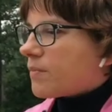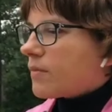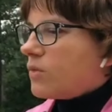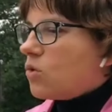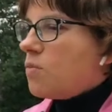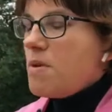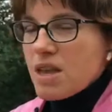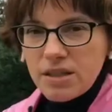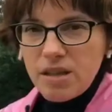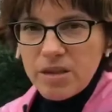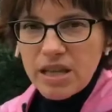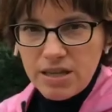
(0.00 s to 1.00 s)
но
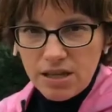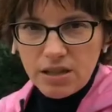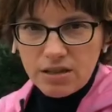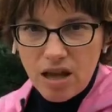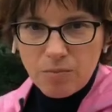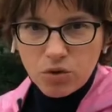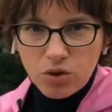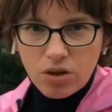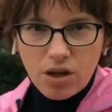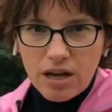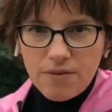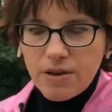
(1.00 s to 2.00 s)
местные именно виноделы, там вот э,
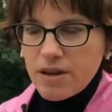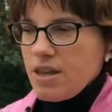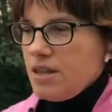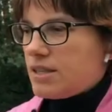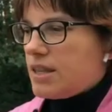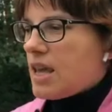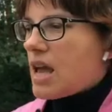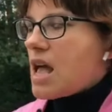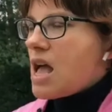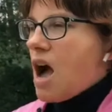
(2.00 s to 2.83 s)
калифорнийские,